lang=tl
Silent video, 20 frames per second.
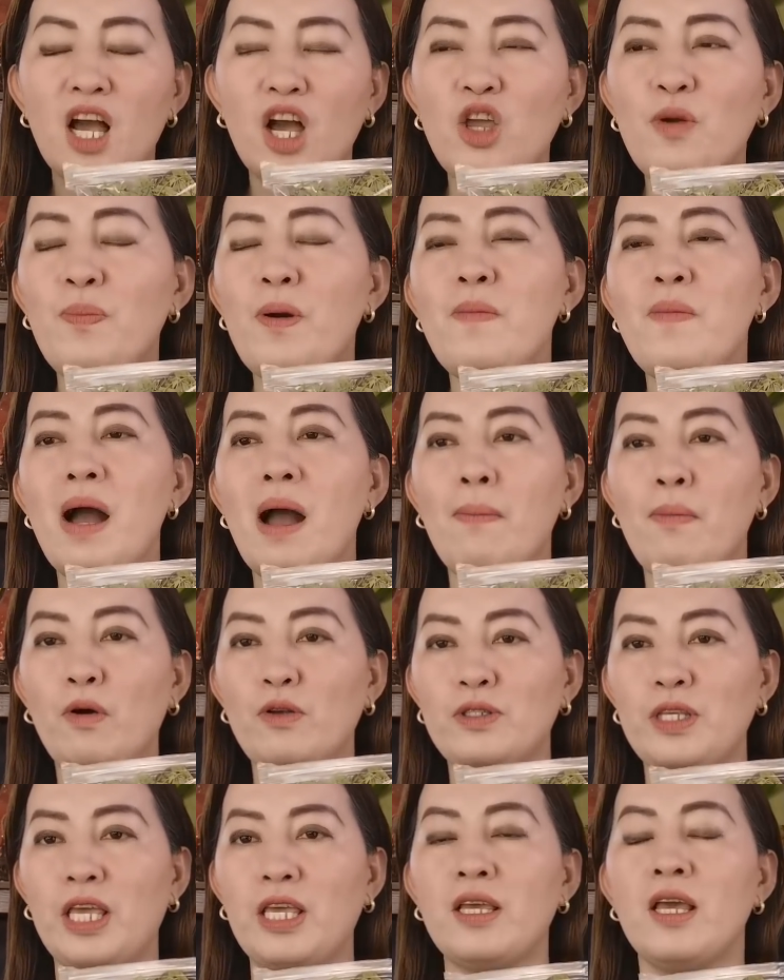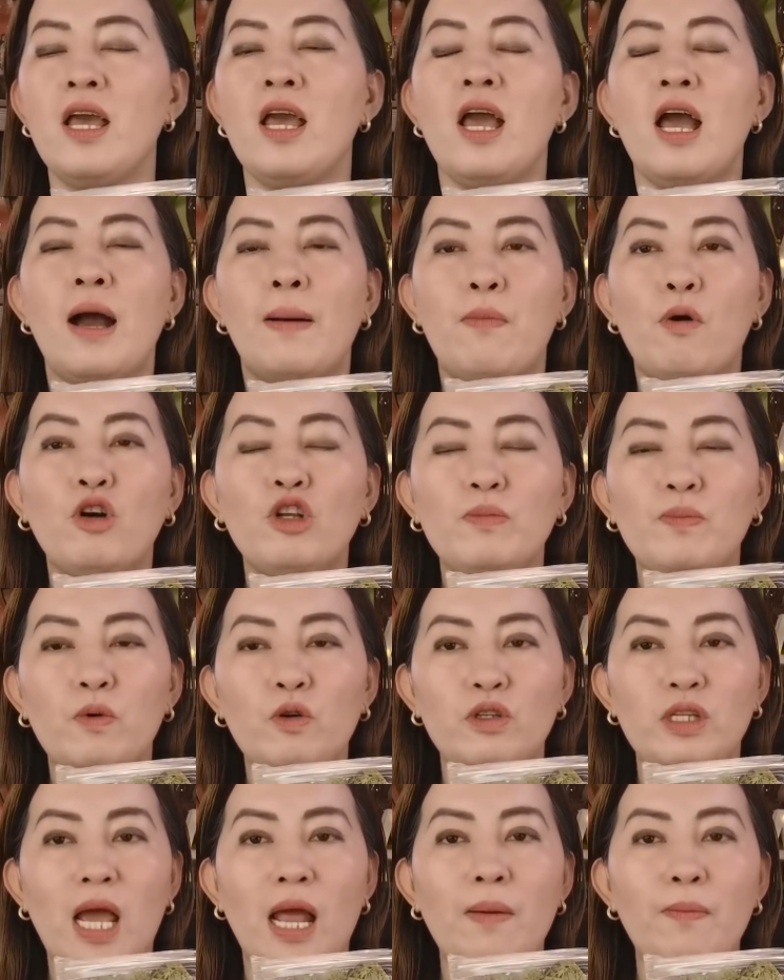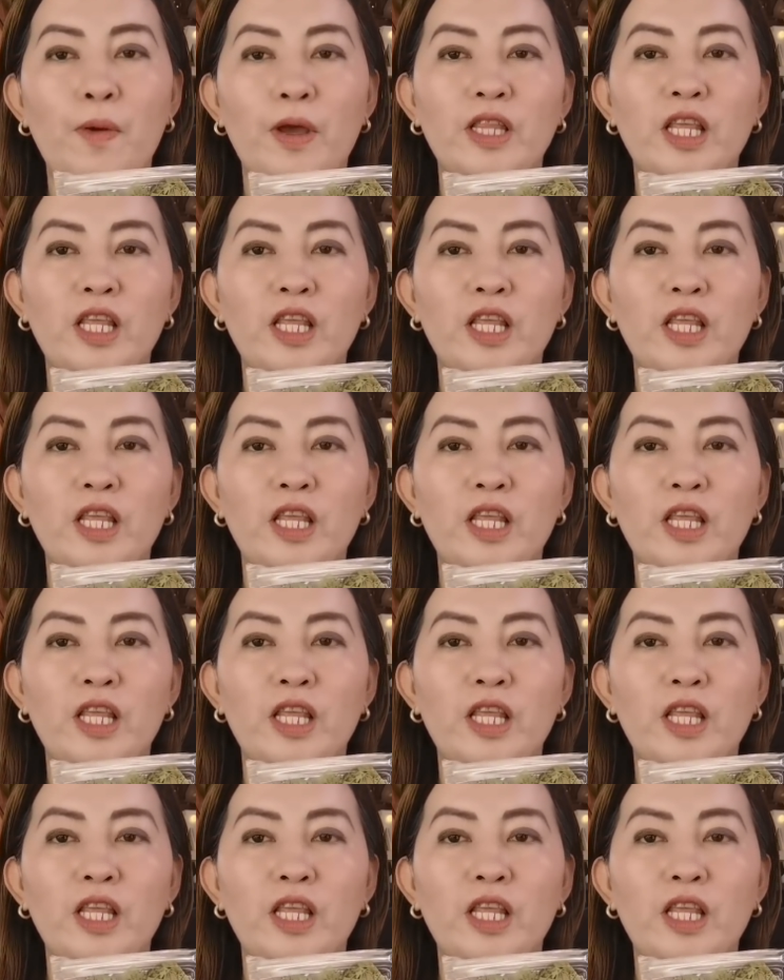Ngayon pa mga bossing, bukod po dyan,